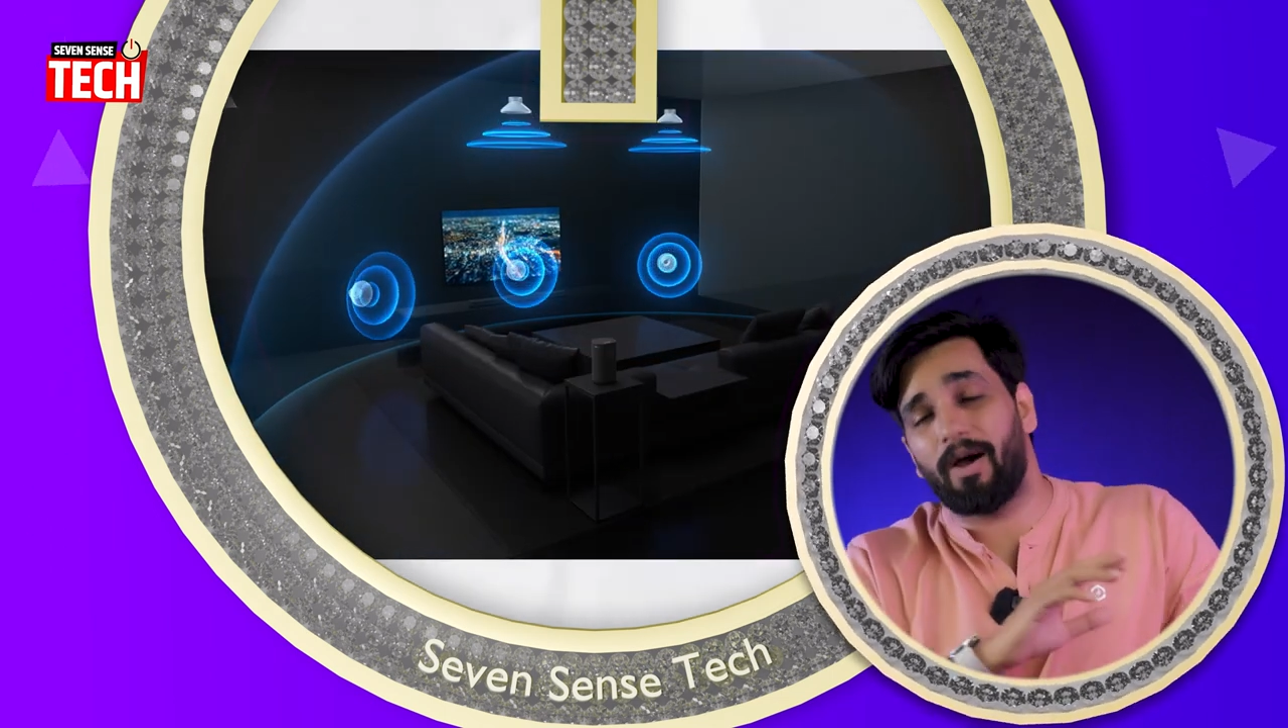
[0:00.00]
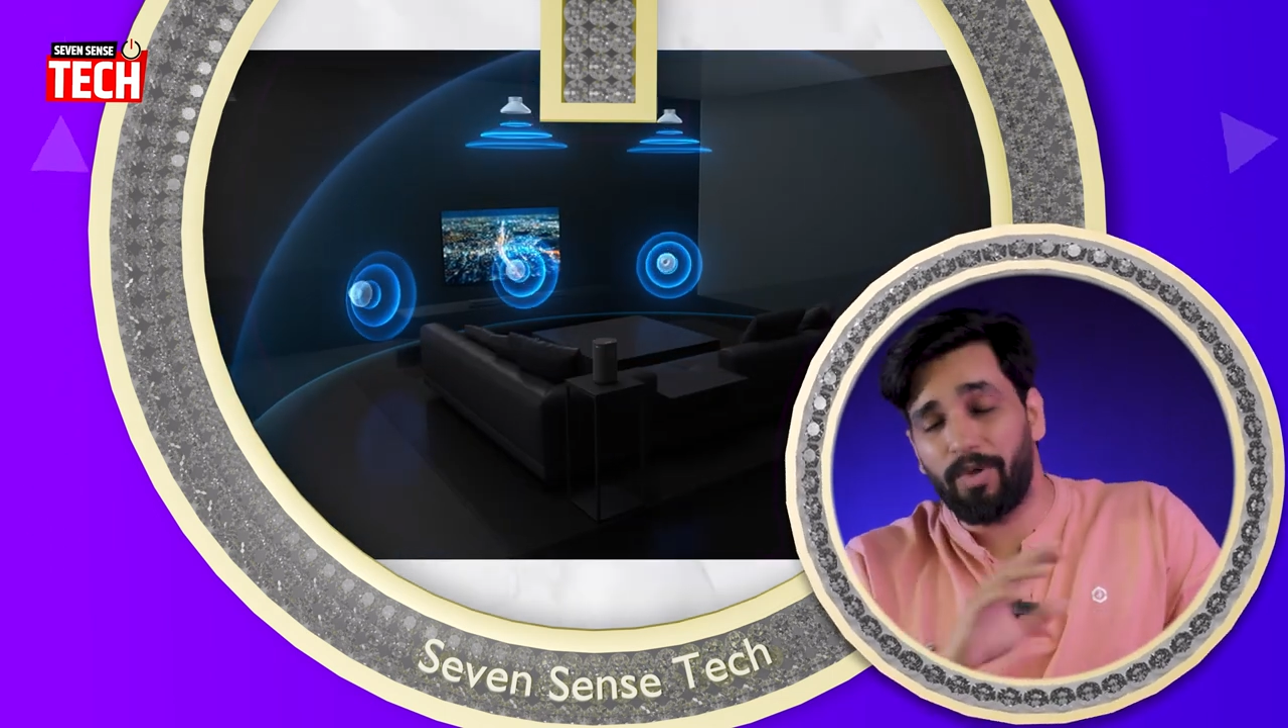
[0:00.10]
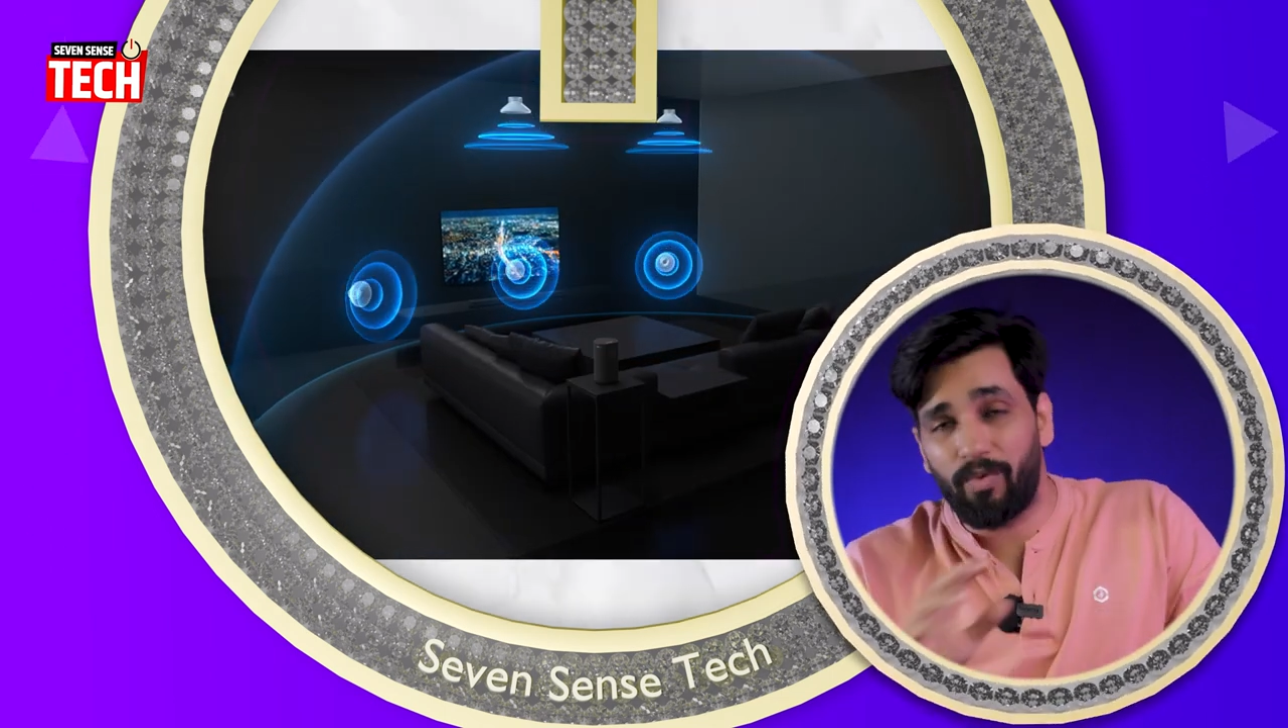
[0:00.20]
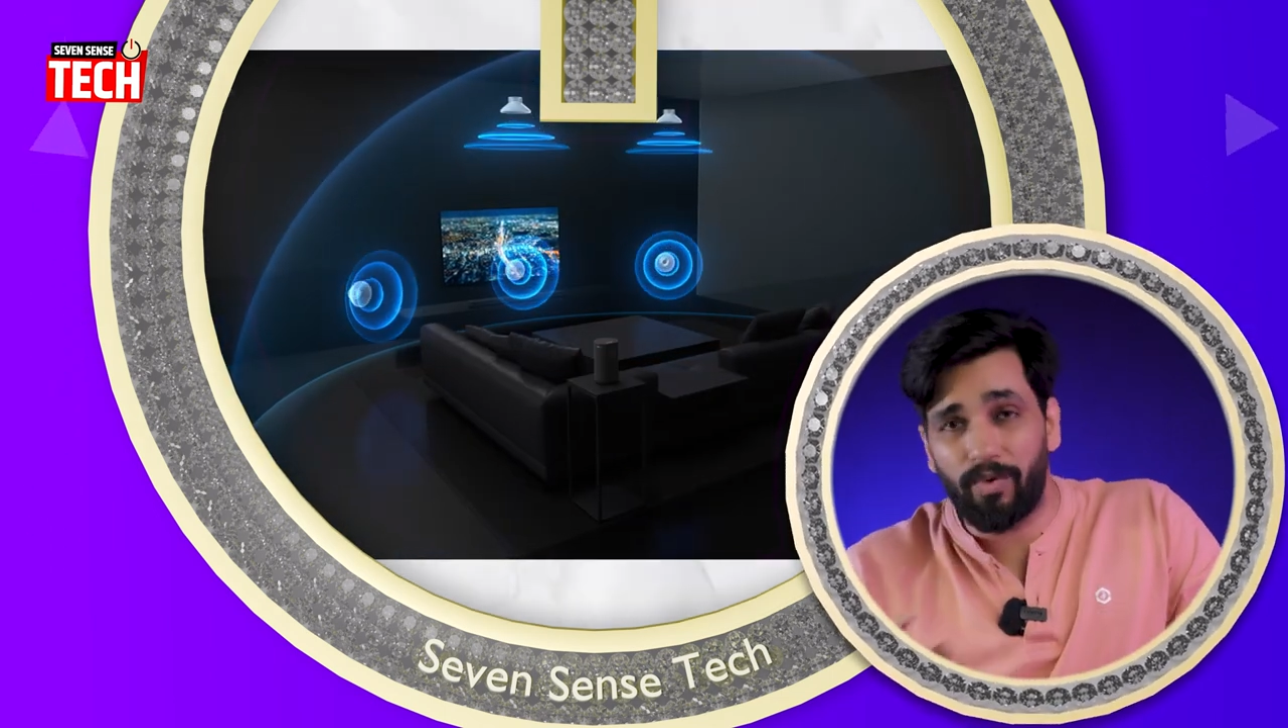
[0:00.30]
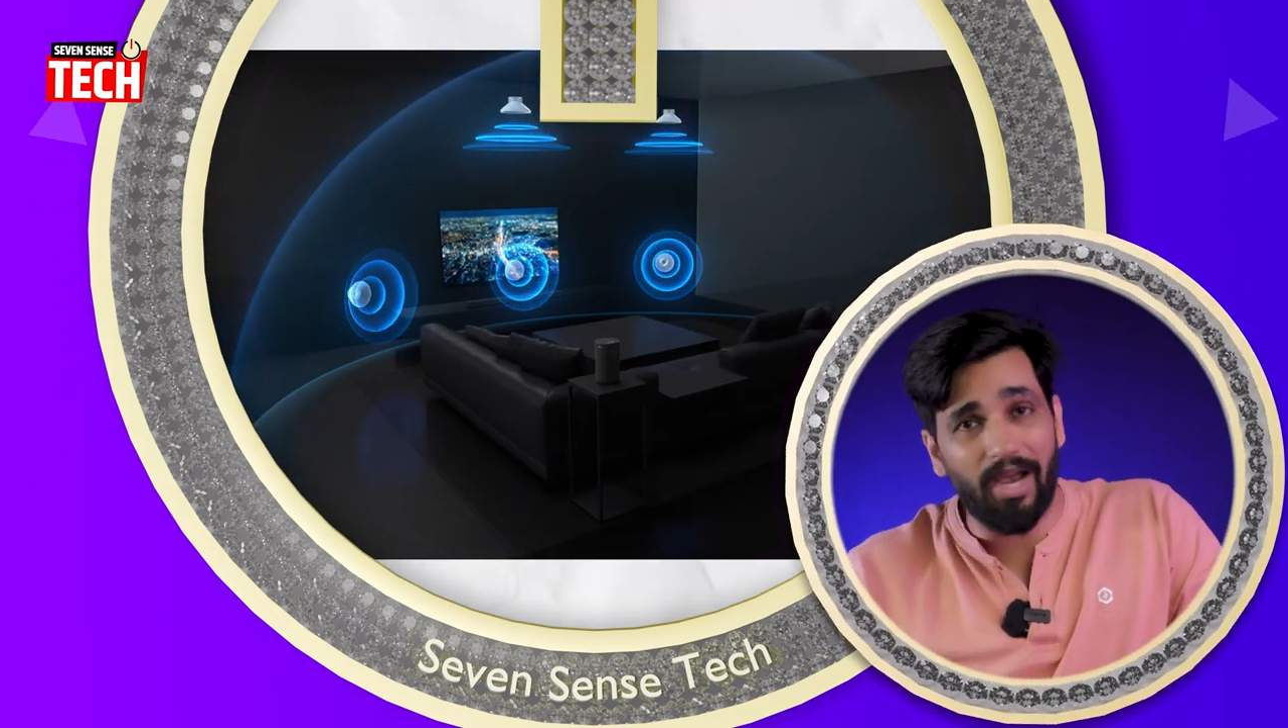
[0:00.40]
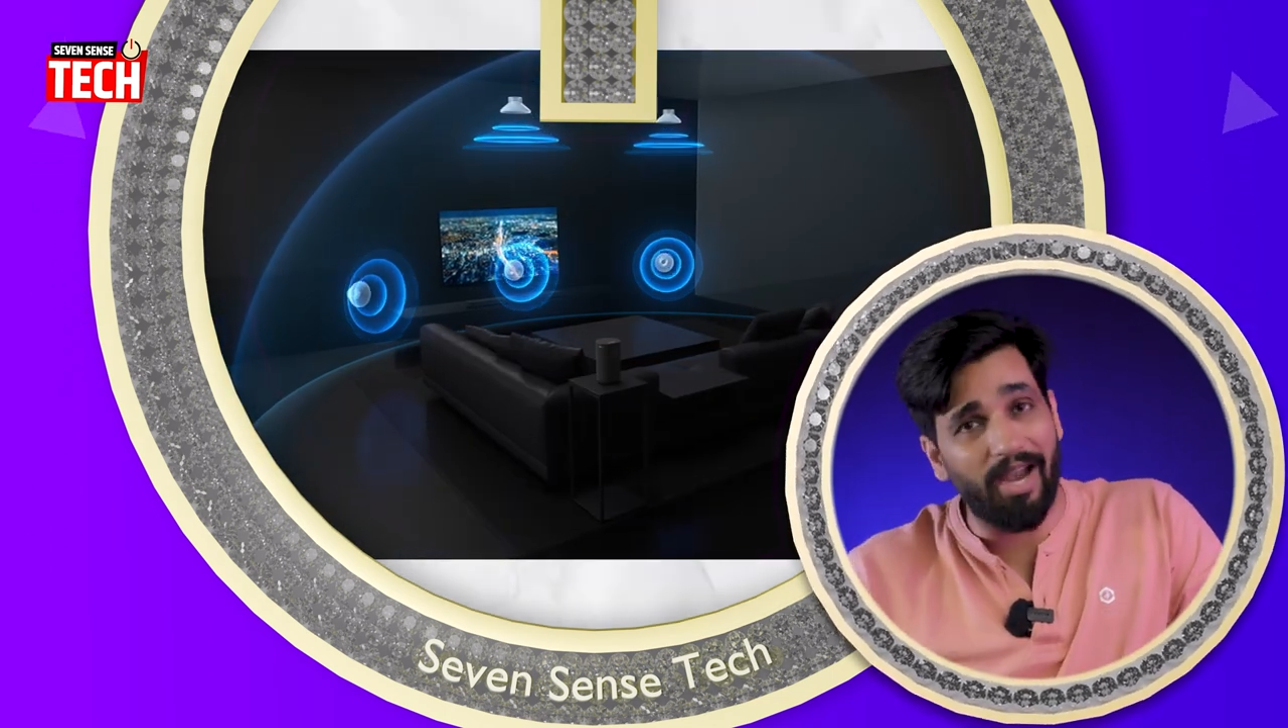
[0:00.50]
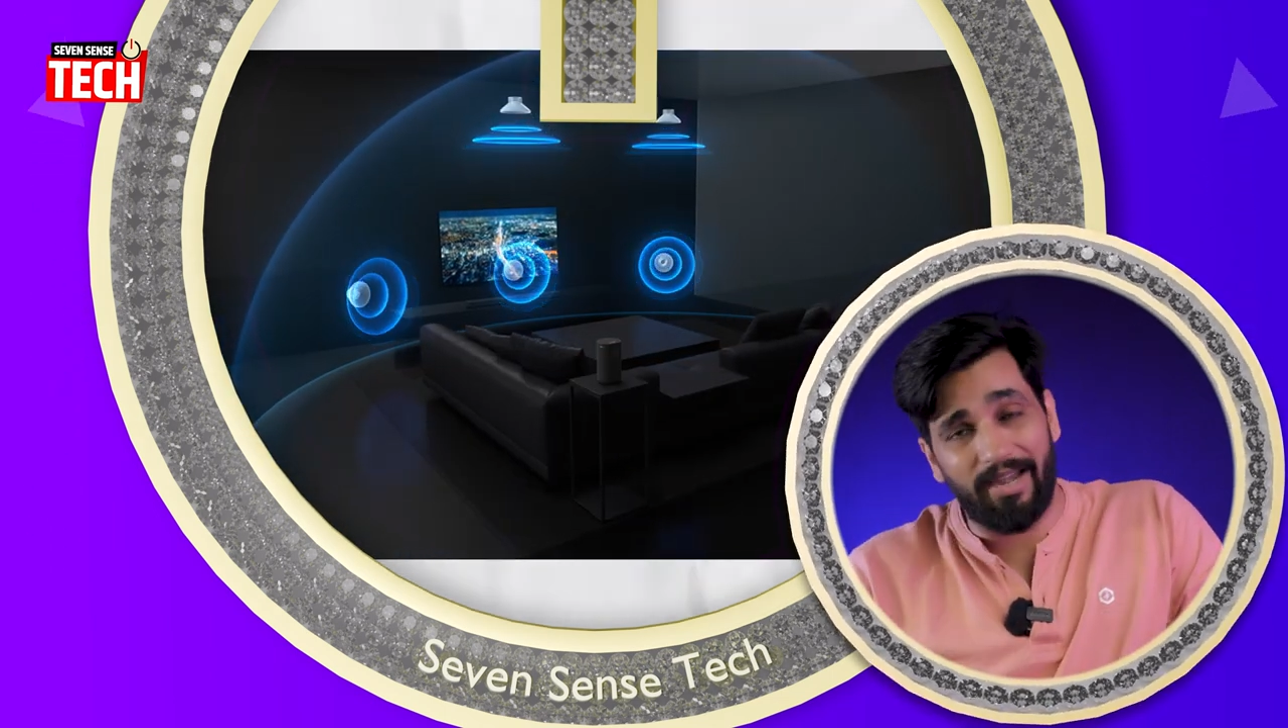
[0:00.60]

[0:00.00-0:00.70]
अभी कोई